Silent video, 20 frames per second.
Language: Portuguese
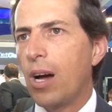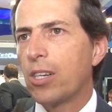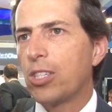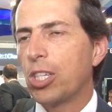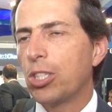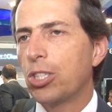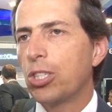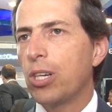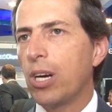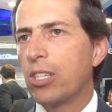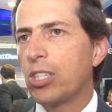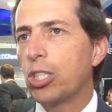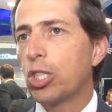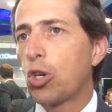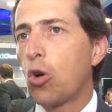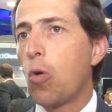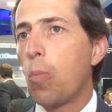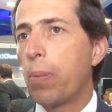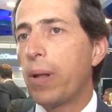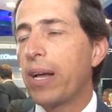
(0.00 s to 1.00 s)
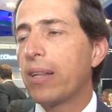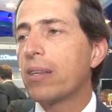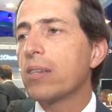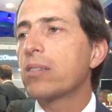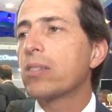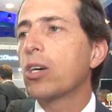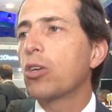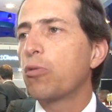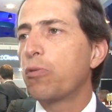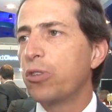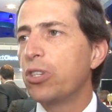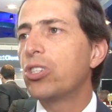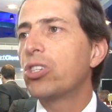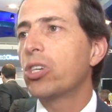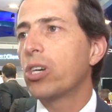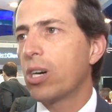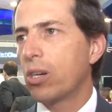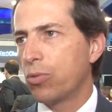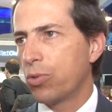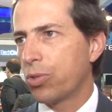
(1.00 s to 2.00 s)
a gente, a gente completa esse ano
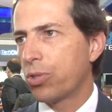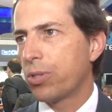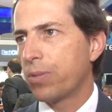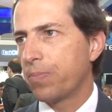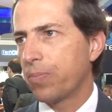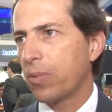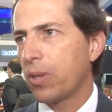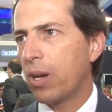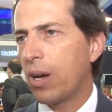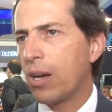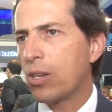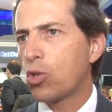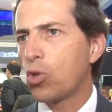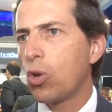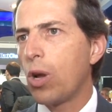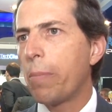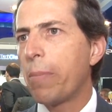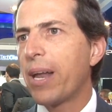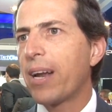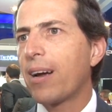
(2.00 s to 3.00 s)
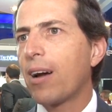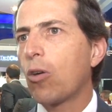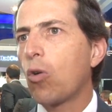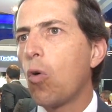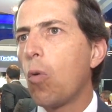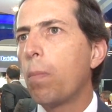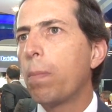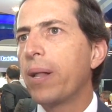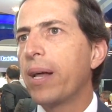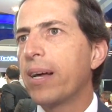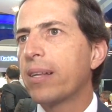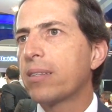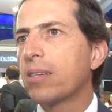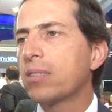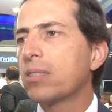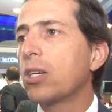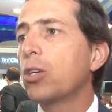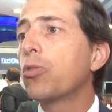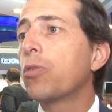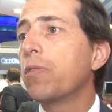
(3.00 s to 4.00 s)
20 anos. A Sul América
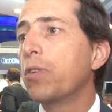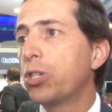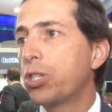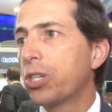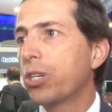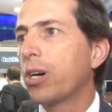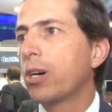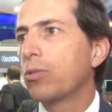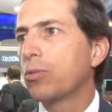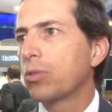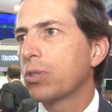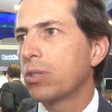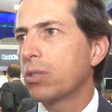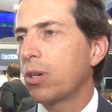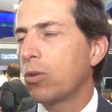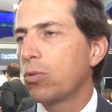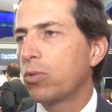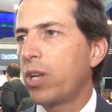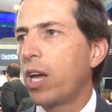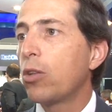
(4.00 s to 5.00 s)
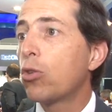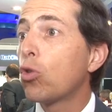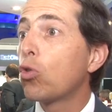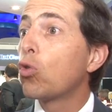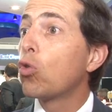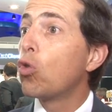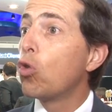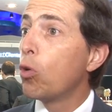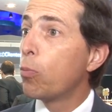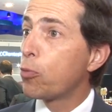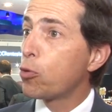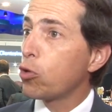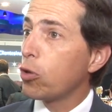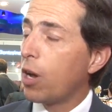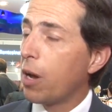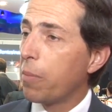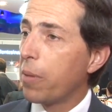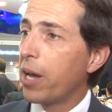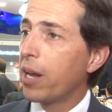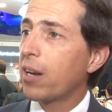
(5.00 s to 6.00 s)
completa 120 anos. Então, dentro do Grupo
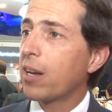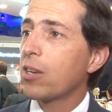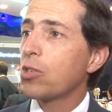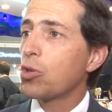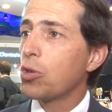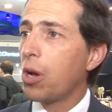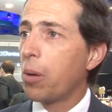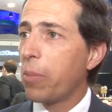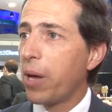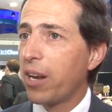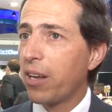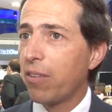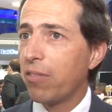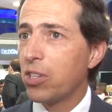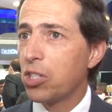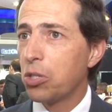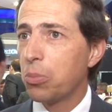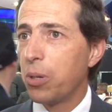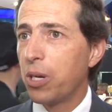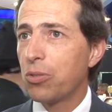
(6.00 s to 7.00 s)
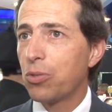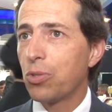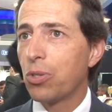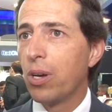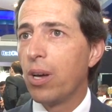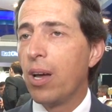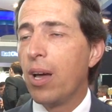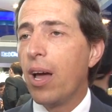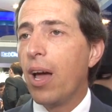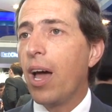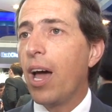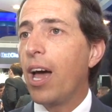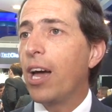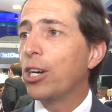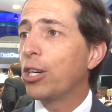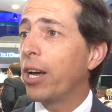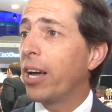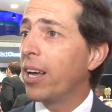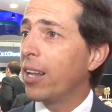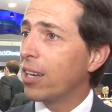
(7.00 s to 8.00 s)
Sul América, a Sul América Investimentos
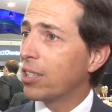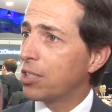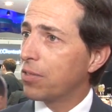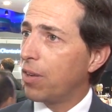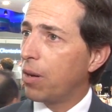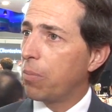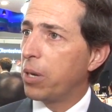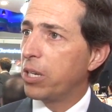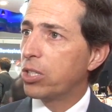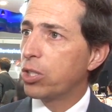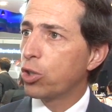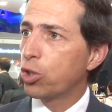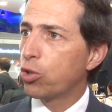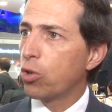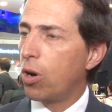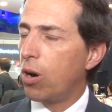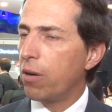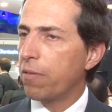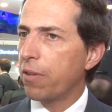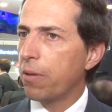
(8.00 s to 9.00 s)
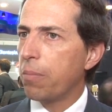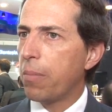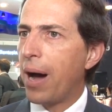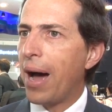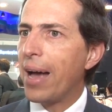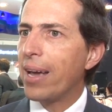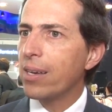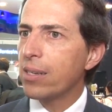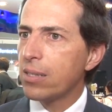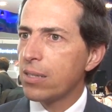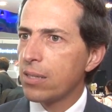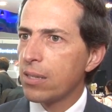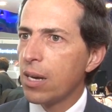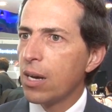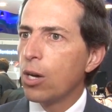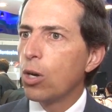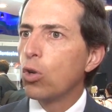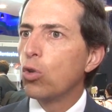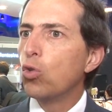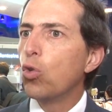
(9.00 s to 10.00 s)
é relativamente jovem, mas
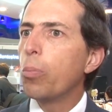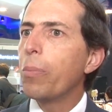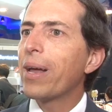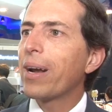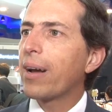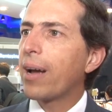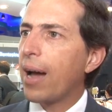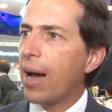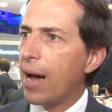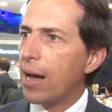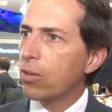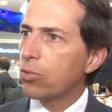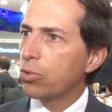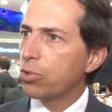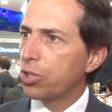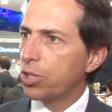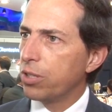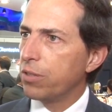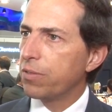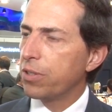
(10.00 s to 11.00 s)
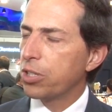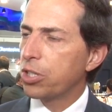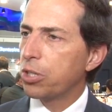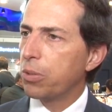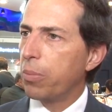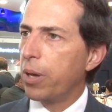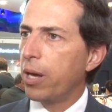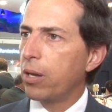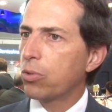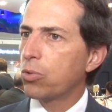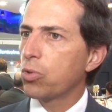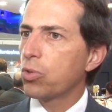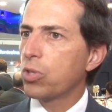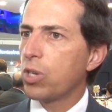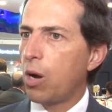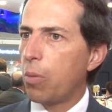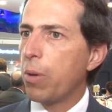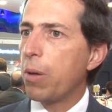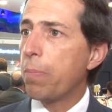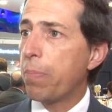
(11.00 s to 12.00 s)
no mercado de
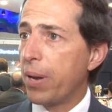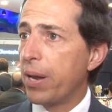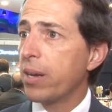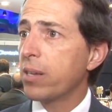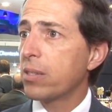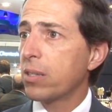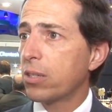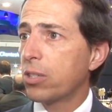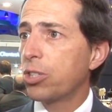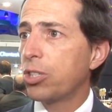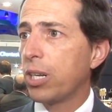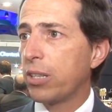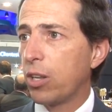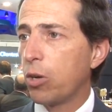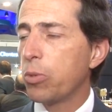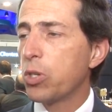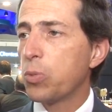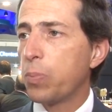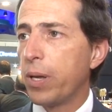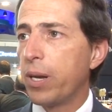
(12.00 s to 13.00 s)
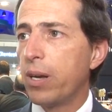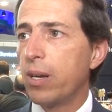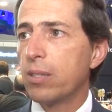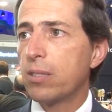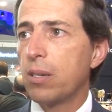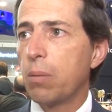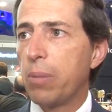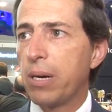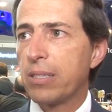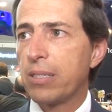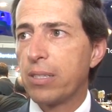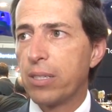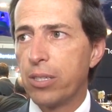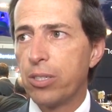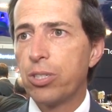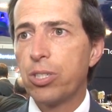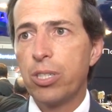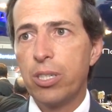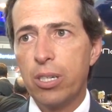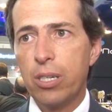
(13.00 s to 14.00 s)
investimentos é uma empresa que já tem uma experiência
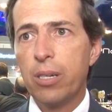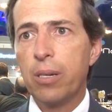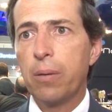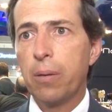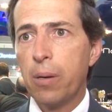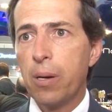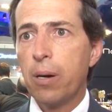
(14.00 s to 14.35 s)
bastante